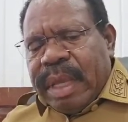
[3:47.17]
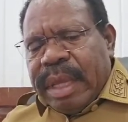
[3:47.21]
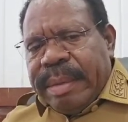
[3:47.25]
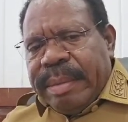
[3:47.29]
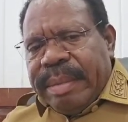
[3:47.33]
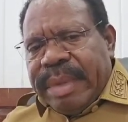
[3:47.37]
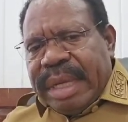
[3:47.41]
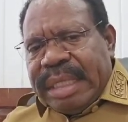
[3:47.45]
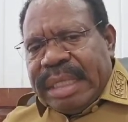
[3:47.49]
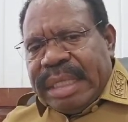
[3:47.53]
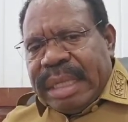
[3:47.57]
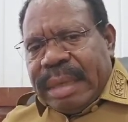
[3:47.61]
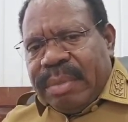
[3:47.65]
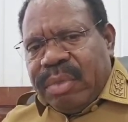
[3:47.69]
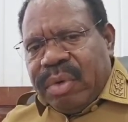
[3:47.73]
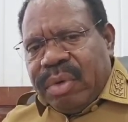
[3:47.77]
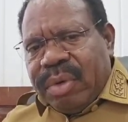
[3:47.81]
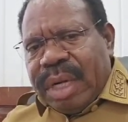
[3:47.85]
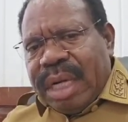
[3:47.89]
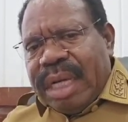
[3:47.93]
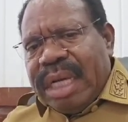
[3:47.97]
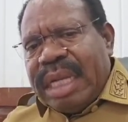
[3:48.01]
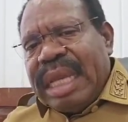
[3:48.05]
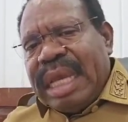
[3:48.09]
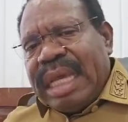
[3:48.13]
Emas
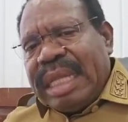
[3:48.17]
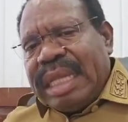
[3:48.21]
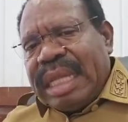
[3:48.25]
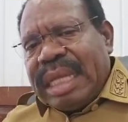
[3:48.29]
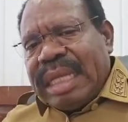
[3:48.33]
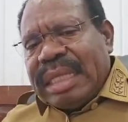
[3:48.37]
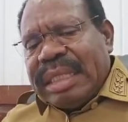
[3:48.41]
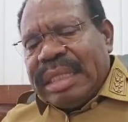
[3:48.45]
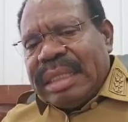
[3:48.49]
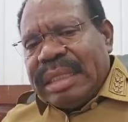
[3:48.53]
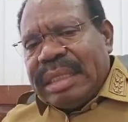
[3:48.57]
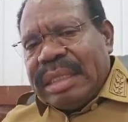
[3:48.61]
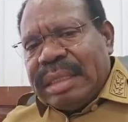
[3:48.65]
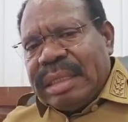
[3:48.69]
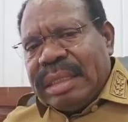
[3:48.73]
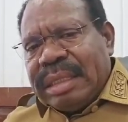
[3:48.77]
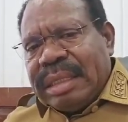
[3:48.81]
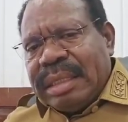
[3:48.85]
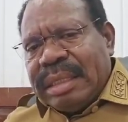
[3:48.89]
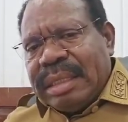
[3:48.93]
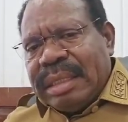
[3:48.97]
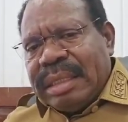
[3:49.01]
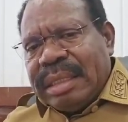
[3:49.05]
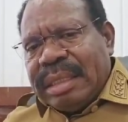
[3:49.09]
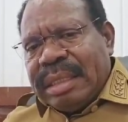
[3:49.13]
hamburan di atas.
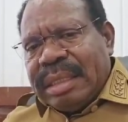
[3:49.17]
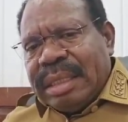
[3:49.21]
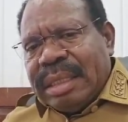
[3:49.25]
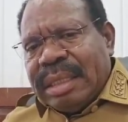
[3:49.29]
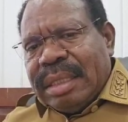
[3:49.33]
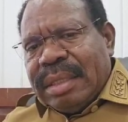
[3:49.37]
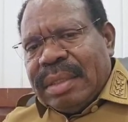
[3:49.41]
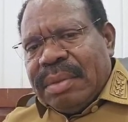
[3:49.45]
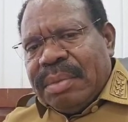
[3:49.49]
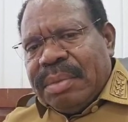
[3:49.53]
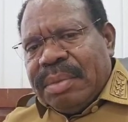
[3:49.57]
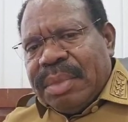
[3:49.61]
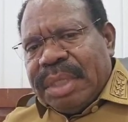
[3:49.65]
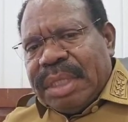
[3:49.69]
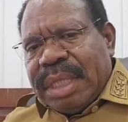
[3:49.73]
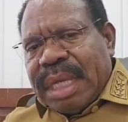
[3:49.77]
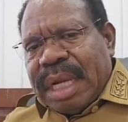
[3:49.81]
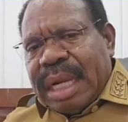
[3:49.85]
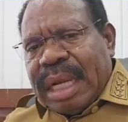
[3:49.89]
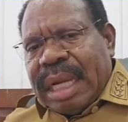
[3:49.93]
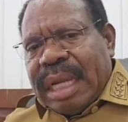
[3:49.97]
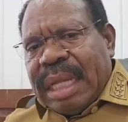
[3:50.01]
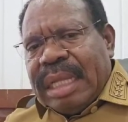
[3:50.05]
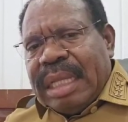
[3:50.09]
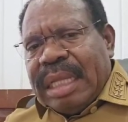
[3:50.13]

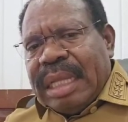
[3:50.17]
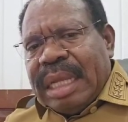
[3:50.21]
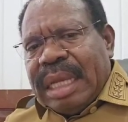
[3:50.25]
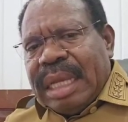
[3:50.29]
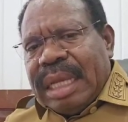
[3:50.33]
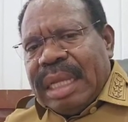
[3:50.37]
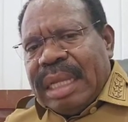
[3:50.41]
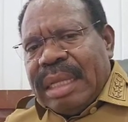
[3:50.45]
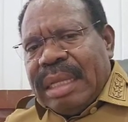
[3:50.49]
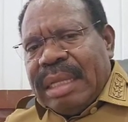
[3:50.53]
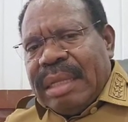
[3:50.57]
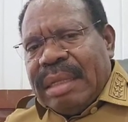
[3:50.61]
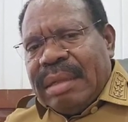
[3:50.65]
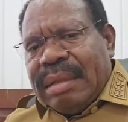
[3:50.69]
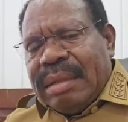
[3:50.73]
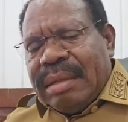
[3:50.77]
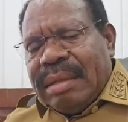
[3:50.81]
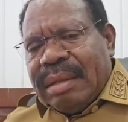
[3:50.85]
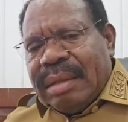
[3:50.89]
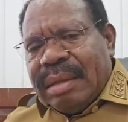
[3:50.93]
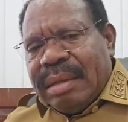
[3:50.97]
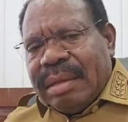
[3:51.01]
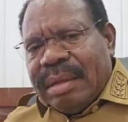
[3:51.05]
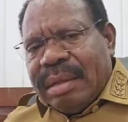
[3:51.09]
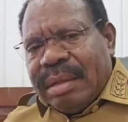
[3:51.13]
Masyarakat dengan
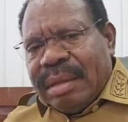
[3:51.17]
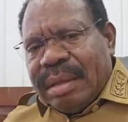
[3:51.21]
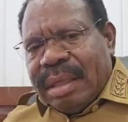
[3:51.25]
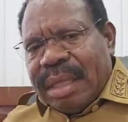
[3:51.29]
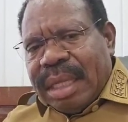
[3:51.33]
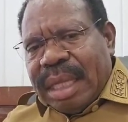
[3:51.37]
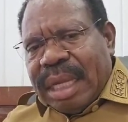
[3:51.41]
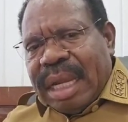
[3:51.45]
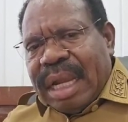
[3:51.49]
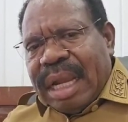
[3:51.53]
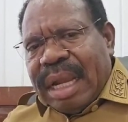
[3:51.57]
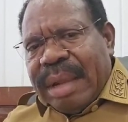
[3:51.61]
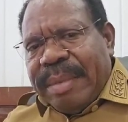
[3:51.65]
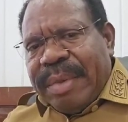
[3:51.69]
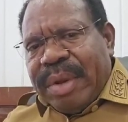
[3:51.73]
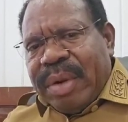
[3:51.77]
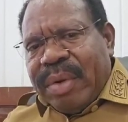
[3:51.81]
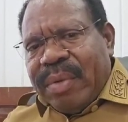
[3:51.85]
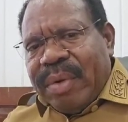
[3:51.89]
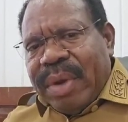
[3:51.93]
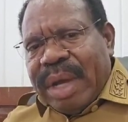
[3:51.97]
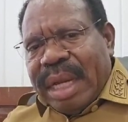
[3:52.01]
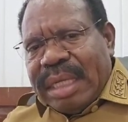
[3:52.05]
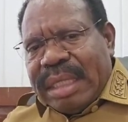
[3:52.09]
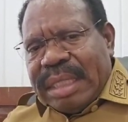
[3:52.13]
tenaga
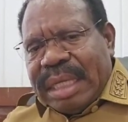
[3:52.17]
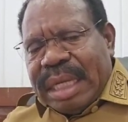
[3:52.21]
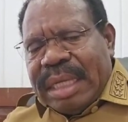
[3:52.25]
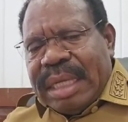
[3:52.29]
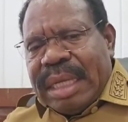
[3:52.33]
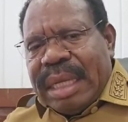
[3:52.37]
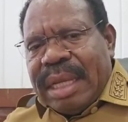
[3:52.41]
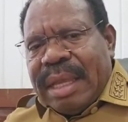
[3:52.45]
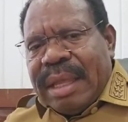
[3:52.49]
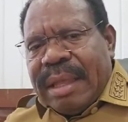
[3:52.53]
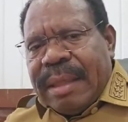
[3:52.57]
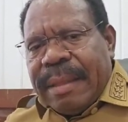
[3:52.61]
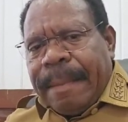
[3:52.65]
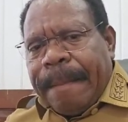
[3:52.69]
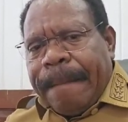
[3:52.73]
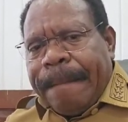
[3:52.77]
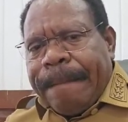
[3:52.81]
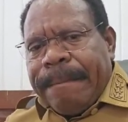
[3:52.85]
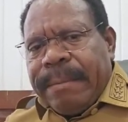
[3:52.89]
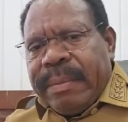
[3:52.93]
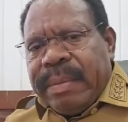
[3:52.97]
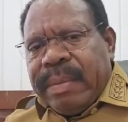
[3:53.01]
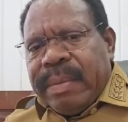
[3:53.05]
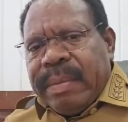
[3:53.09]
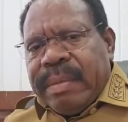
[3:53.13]
manual saja,
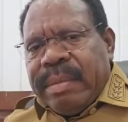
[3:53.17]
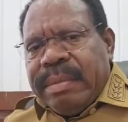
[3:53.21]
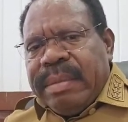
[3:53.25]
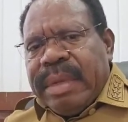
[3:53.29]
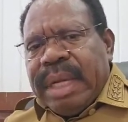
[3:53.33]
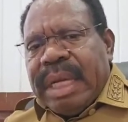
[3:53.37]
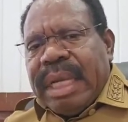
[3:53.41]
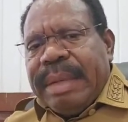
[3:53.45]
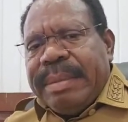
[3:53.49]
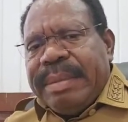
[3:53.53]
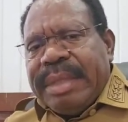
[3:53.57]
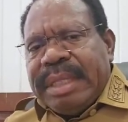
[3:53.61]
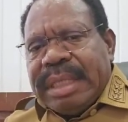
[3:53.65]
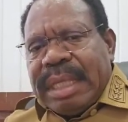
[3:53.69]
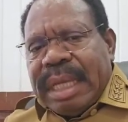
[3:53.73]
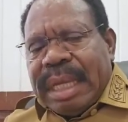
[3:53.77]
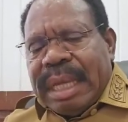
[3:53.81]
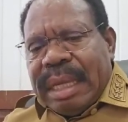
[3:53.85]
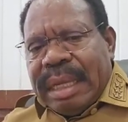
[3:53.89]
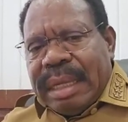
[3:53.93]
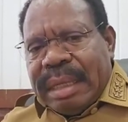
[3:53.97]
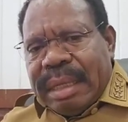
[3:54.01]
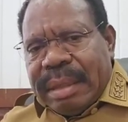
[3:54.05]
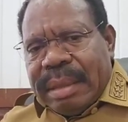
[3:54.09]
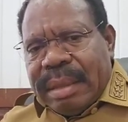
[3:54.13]
mereka
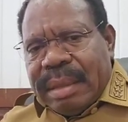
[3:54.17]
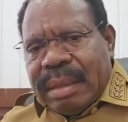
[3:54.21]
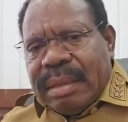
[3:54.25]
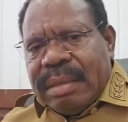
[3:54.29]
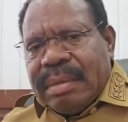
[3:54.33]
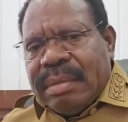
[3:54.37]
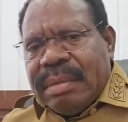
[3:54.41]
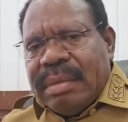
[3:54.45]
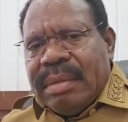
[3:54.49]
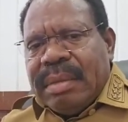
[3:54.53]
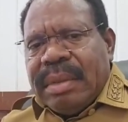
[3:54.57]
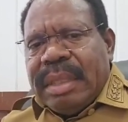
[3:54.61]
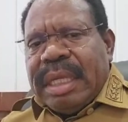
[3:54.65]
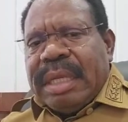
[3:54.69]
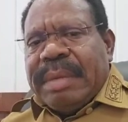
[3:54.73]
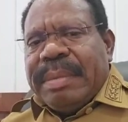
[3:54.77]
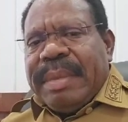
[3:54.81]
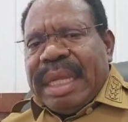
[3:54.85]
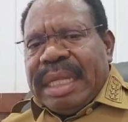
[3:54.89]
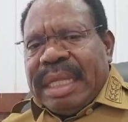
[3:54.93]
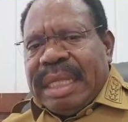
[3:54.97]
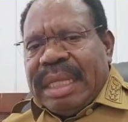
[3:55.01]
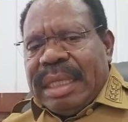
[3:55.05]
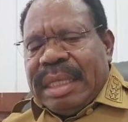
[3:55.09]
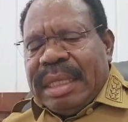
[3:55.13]
bisa
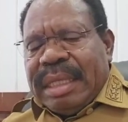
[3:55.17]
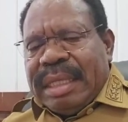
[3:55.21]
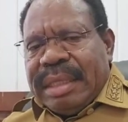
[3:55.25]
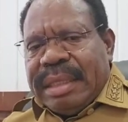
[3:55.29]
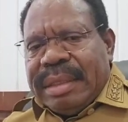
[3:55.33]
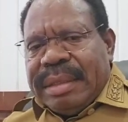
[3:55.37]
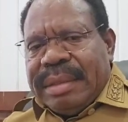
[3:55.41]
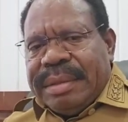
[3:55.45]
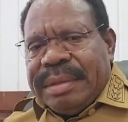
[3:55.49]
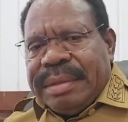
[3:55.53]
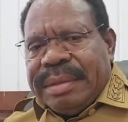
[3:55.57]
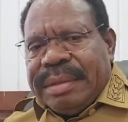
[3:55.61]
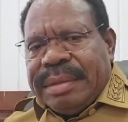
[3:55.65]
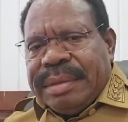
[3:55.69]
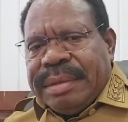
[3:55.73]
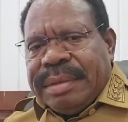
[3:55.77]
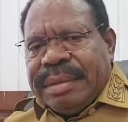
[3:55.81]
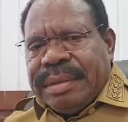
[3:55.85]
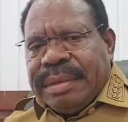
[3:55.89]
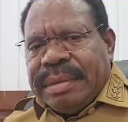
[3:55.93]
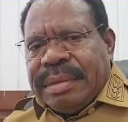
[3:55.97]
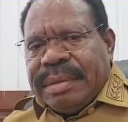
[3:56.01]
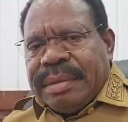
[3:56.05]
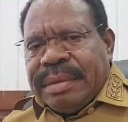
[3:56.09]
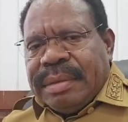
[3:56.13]
nikmati.
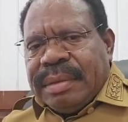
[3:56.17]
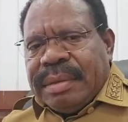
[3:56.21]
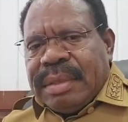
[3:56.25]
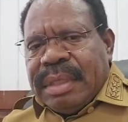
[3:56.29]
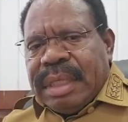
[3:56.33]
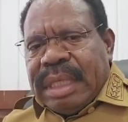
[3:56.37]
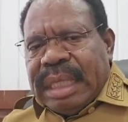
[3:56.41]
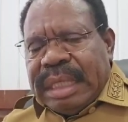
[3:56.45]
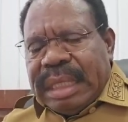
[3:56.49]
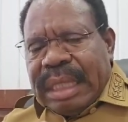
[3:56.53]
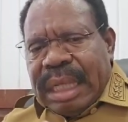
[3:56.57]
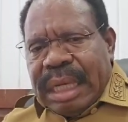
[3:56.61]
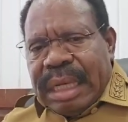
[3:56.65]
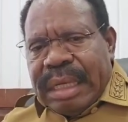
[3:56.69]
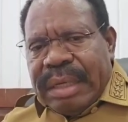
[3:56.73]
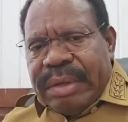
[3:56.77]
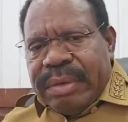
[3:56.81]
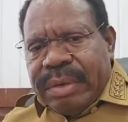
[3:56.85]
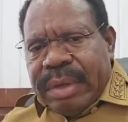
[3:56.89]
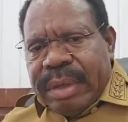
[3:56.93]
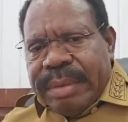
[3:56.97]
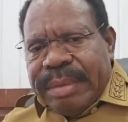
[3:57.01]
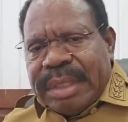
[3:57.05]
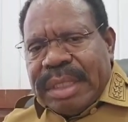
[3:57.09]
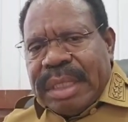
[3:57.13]
Kita
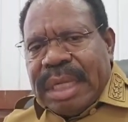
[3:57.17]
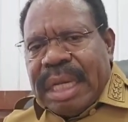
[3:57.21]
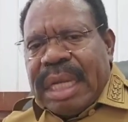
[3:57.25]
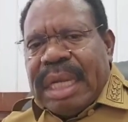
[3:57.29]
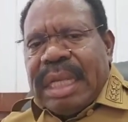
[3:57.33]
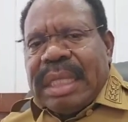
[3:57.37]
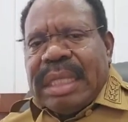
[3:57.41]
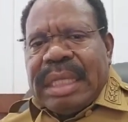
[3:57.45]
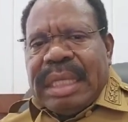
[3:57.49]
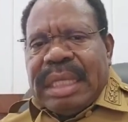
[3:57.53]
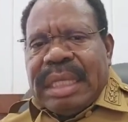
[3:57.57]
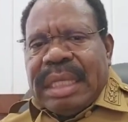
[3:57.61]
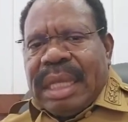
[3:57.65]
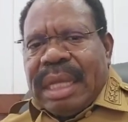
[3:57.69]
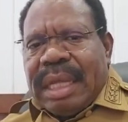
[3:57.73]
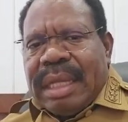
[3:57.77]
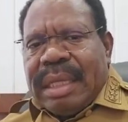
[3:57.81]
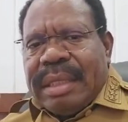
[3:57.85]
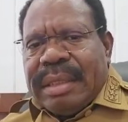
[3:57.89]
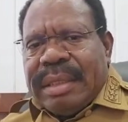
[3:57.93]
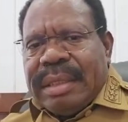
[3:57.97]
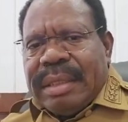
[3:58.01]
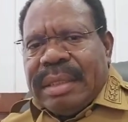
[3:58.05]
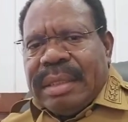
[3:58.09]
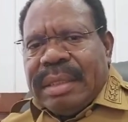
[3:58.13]
lindungi masyarakat
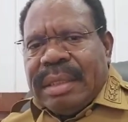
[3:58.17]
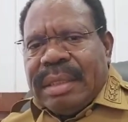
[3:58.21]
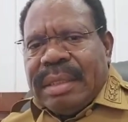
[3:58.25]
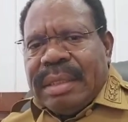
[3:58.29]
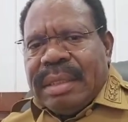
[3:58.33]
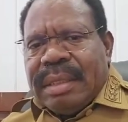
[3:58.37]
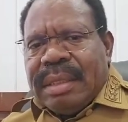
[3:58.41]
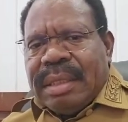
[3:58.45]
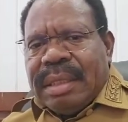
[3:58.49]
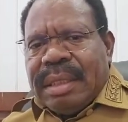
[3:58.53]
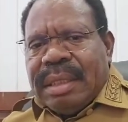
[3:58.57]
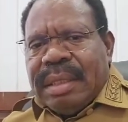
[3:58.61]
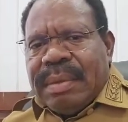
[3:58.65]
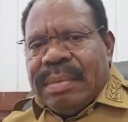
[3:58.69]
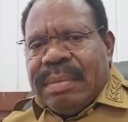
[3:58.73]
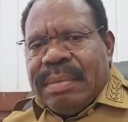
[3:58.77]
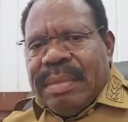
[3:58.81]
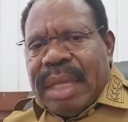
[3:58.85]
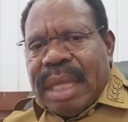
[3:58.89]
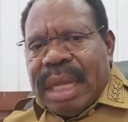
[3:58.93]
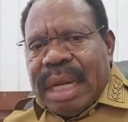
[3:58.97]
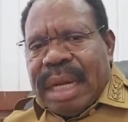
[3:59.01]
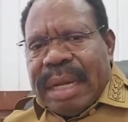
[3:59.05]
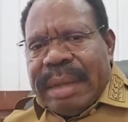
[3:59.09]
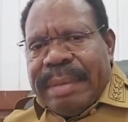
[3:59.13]
kita
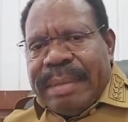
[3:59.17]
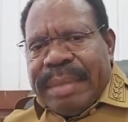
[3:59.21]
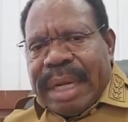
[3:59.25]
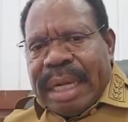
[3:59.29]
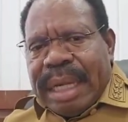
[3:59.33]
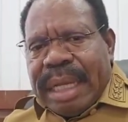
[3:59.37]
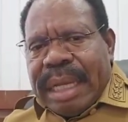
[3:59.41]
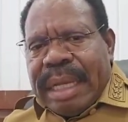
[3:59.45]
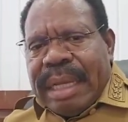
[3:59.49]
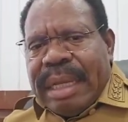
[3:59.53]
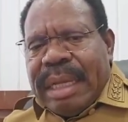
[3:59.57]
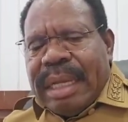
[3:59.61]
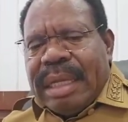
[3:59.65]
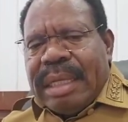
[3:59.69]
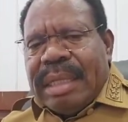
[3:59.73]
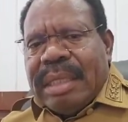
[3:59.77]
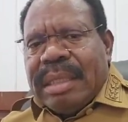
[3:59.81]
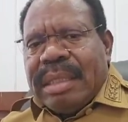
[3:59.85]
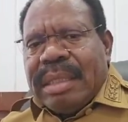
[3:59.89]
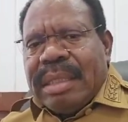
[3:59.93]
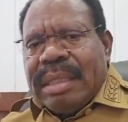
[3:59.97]
biarlah mereka